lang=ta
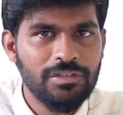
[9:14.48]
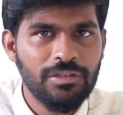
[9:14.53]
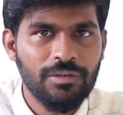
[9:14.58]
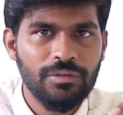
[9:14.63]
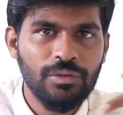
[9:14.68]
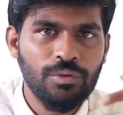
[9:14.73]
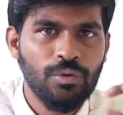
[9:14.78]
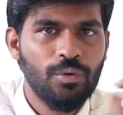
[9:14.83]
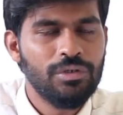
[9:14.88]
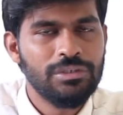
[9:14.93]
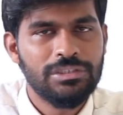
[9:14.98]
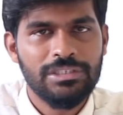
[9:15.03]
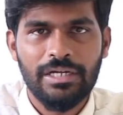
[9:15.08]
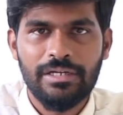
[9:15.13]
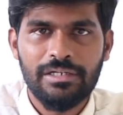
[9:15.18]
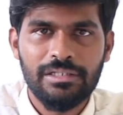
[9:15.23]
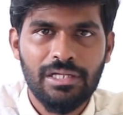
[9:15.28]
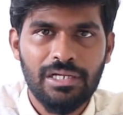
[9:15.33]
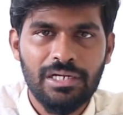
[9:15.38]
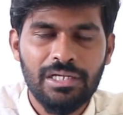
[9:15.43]
சீசன் வந்து கோச்சாக
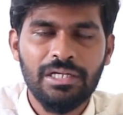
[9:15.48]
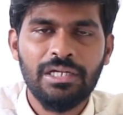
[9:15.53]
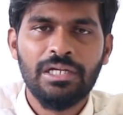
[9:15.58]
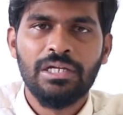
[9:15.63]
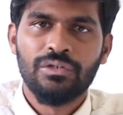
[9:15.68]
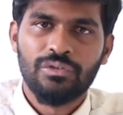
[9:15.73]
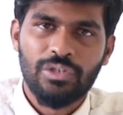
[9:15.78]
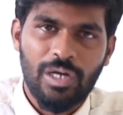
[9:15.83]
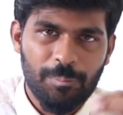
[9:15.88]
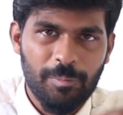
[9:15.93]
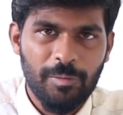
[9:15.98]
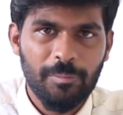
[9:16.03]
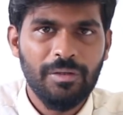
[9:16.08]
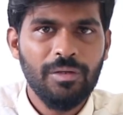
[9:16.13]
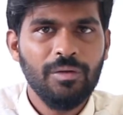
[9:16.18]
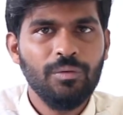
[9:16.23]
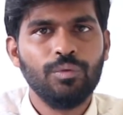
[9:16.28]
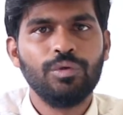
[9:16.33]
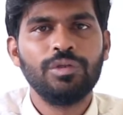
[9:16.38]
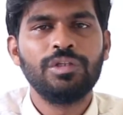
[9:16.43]
இருந்தார் ஸோ அப்பயுமே
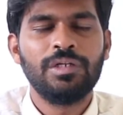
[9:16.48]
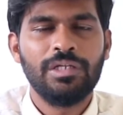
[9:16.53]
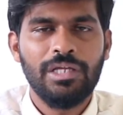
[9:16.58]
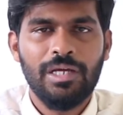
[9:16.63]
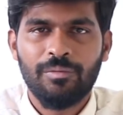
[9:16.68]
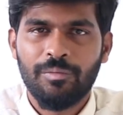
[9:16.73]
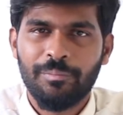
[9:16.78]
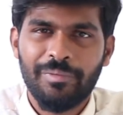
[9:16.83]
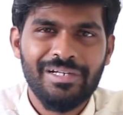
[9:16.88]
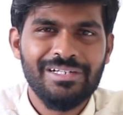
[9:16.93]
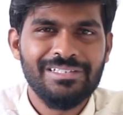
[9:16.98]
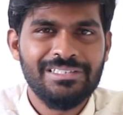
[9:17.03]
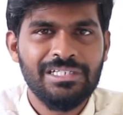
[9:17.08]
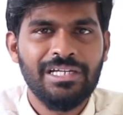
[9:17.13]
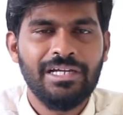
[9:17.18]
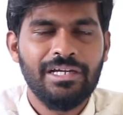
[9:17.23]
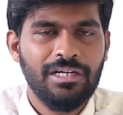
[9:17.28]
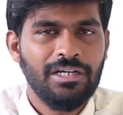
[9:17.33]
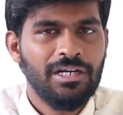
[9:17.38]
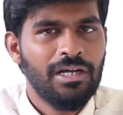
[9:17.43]
உறுதுணையாக மும்பை
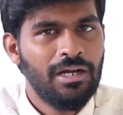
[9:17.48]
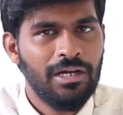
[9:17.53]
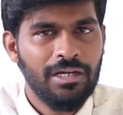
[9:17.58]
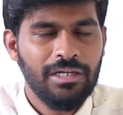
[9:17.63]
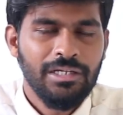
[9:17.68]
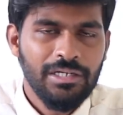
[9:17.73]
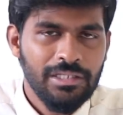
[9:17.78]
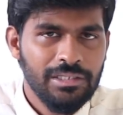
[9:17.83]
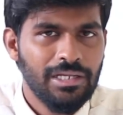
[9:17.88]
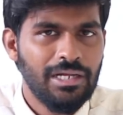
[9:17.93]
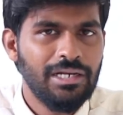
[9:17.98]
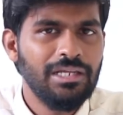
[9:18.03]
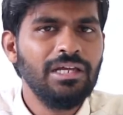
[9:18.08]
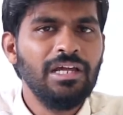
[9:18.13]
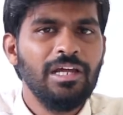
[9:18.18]
இந்தியன்ஸுக்காக இருந்தார்